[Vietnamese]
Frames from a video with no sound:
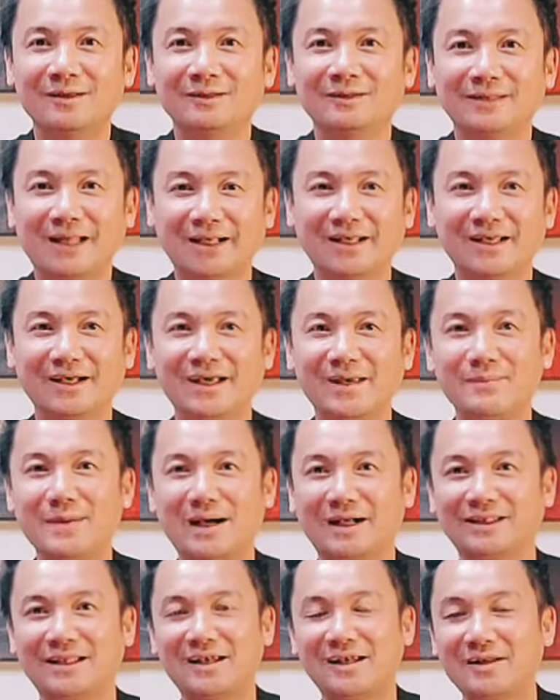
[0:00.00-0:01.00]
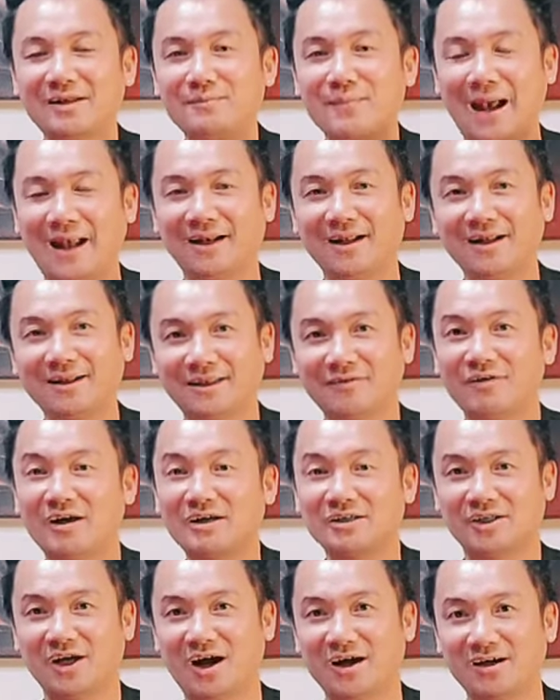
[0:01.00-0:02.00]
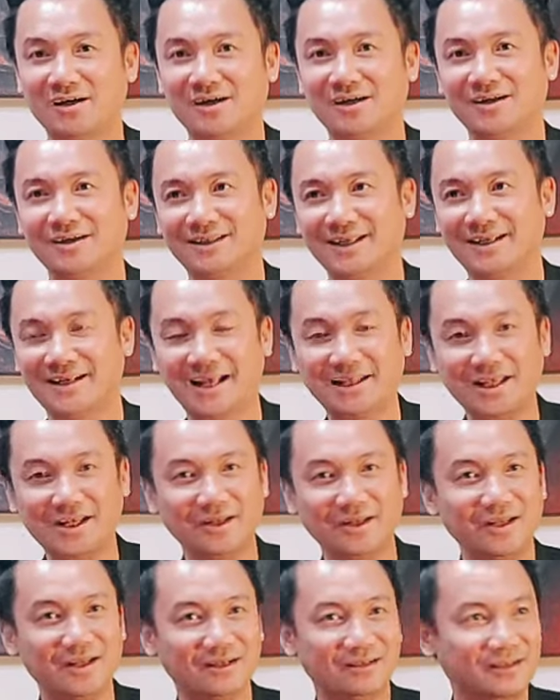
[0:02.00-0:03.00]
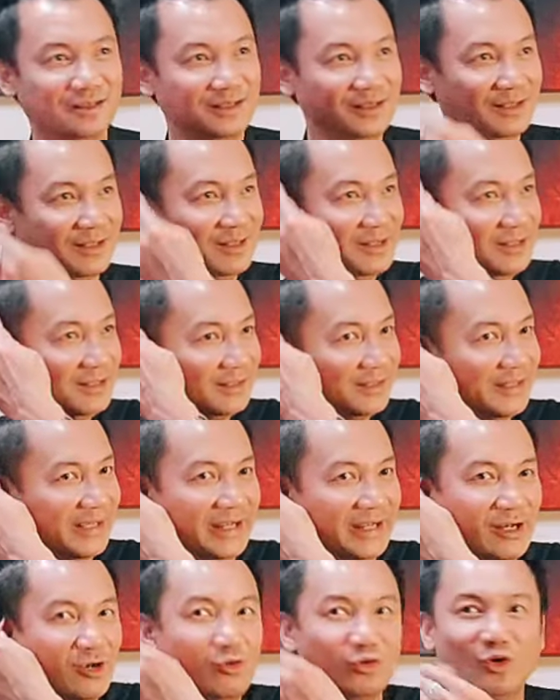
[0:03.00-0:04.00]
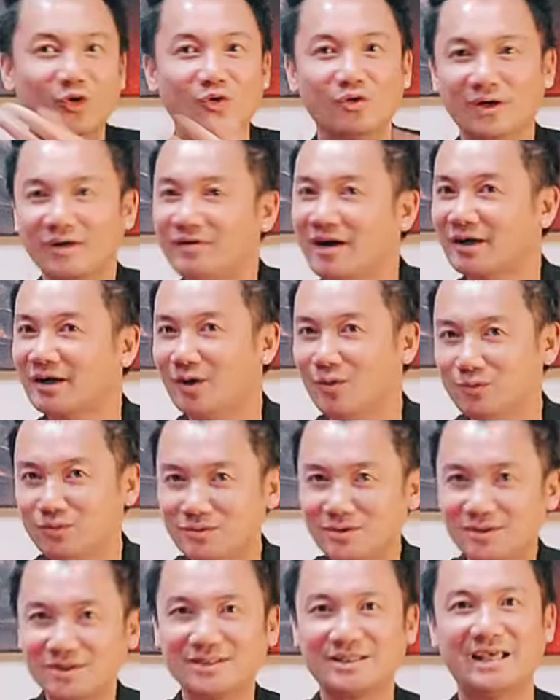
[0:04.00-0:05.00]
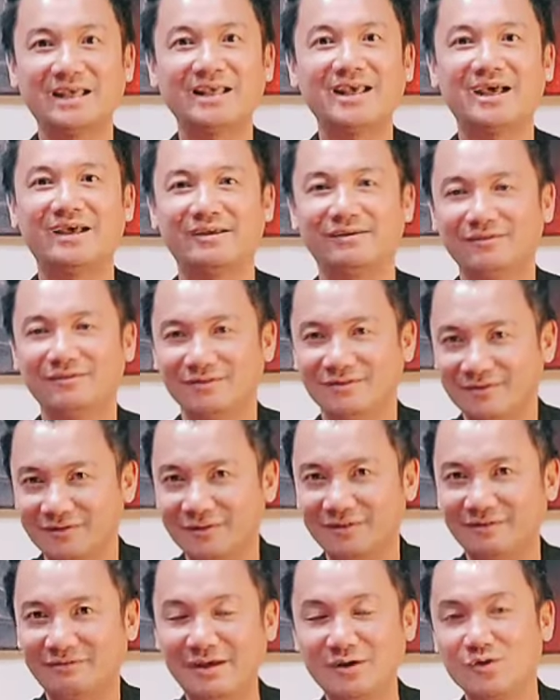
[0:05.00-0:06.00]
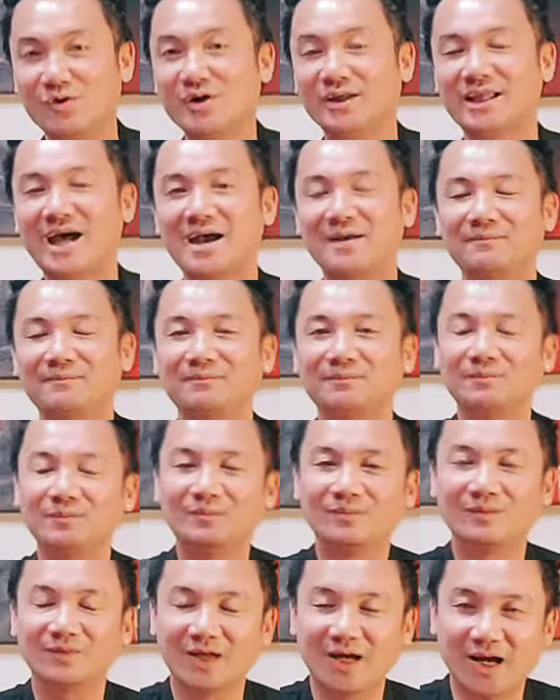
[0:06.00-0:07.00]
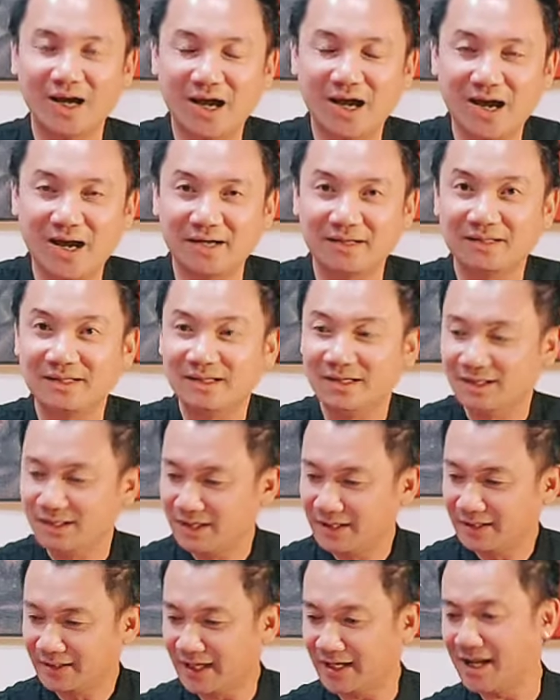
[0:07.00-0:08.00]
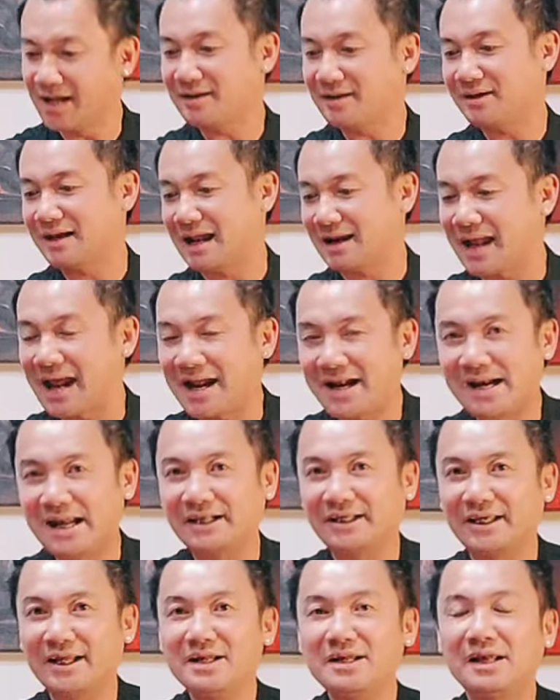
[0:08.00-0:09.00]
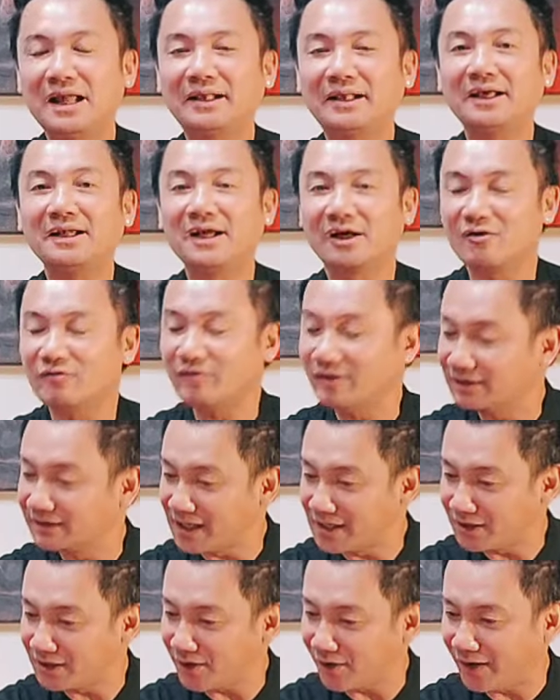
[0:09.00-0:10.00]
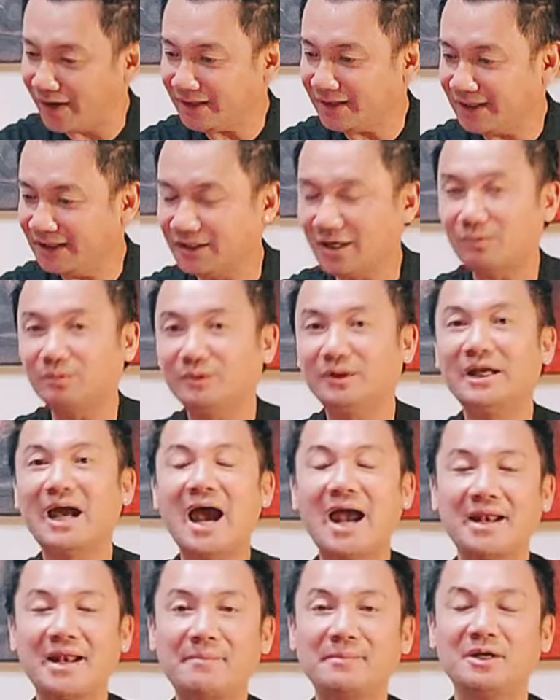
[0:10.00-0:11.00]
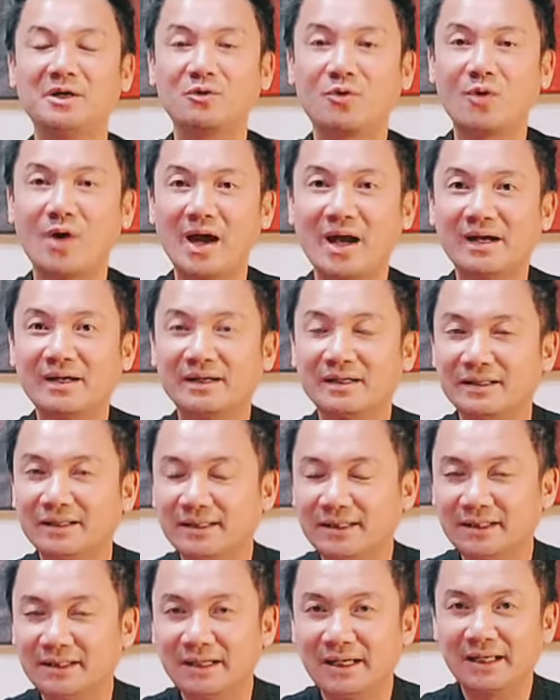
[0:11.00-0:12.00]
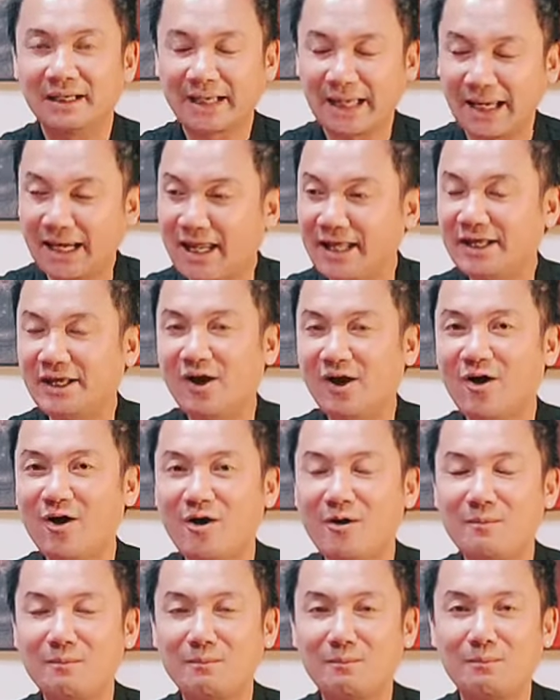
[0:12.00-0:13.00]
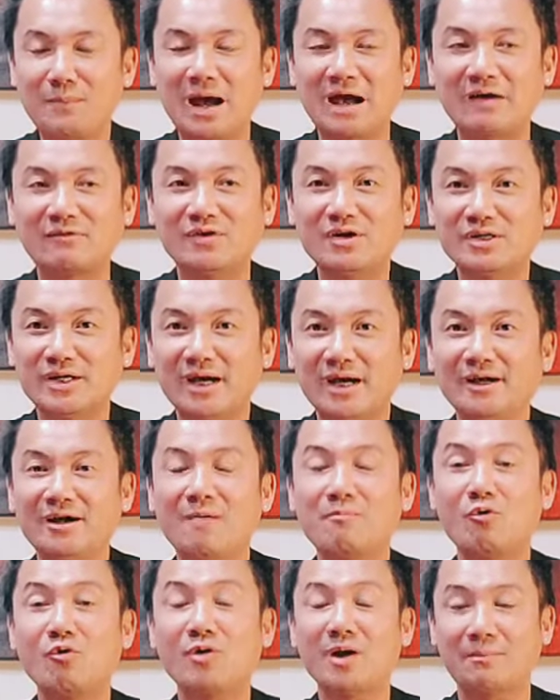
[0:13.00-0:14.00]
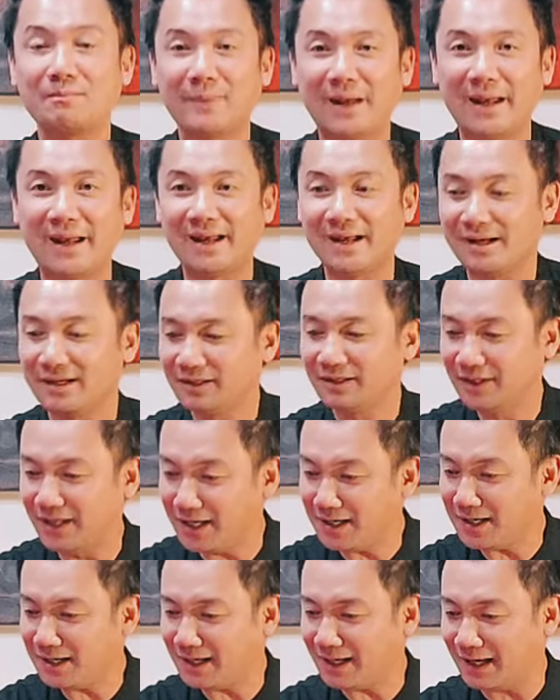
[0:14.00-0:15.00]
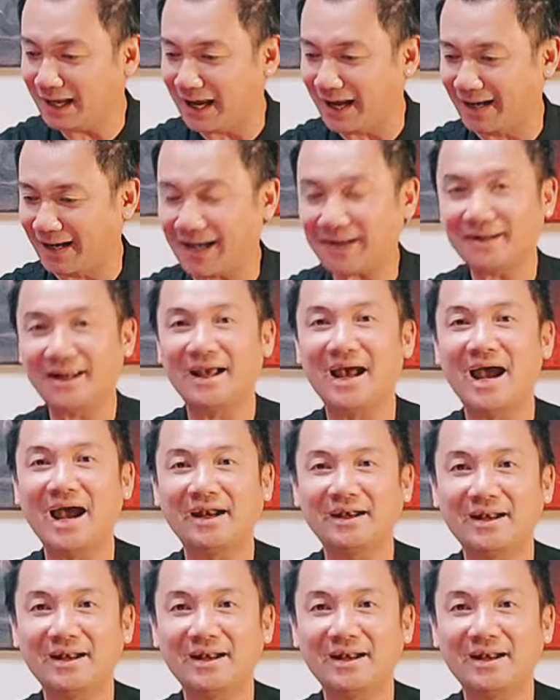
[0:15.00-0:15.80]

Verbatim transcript: tại vì khi mà người ta lên mạng để người ta phân trần người ta giải thích á thì luôn luôn cái phần đúng sẽ về phía của người ta đó cho nên là đây là chính là những lời của phương trinh nói thì trong hai năm vừa qua cái lý do mà phương trinh không muốn gặp mẹ chính là cách đây hai